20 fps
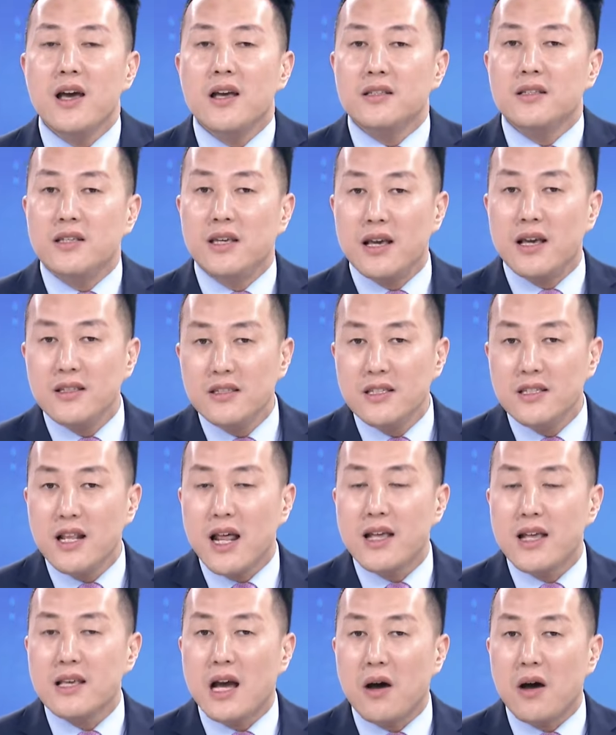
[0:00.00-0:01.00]
前期
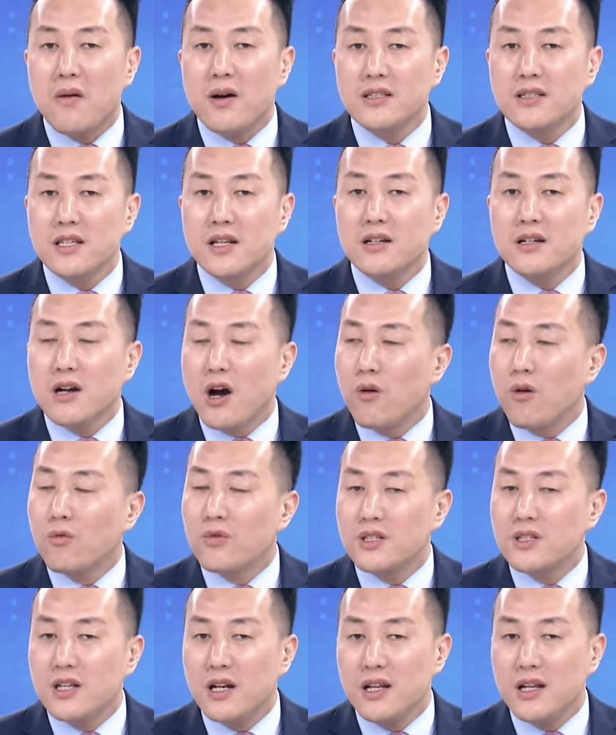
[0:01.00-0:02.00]
来讲的话，其实高
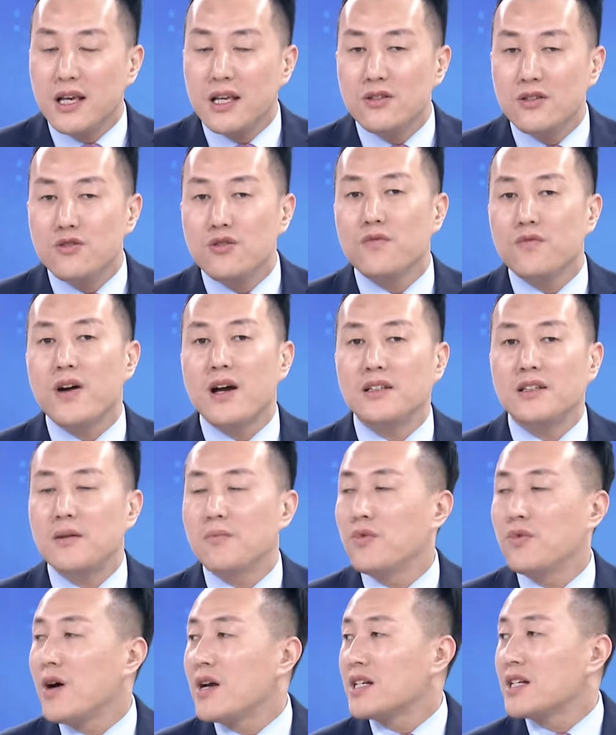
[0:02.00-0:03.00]
股息连续反弹，
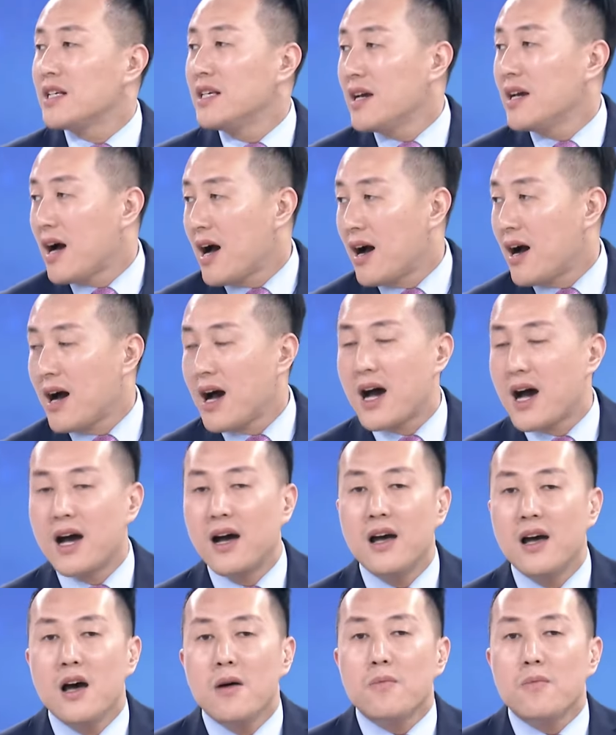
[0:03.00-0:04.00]
不管是银行啊，